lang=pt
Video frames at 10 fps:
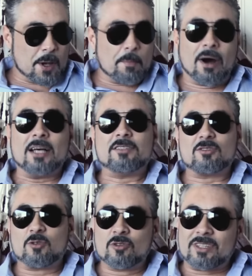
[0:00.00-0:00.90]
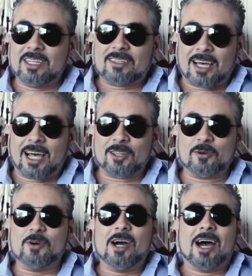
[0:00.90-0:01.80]
Mas estou
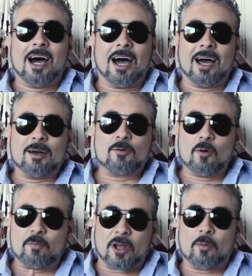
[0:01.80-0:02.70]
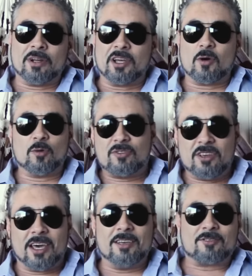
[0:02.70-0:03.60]
tentado a comprar uma
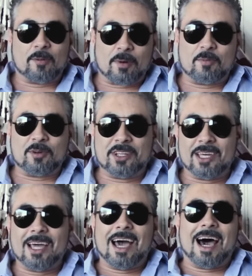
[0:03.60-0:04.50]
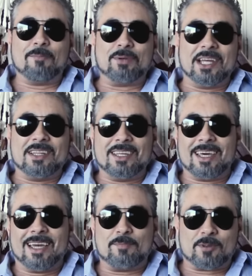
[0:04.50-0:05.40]
Nikonzinha aí só para poder
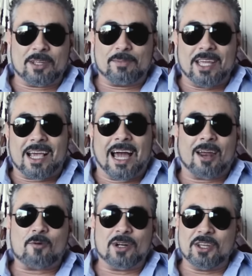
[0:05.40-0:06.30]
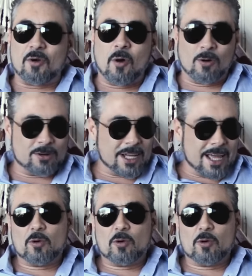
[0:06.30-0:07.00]
aprender aí, poder brincar com a Nikon.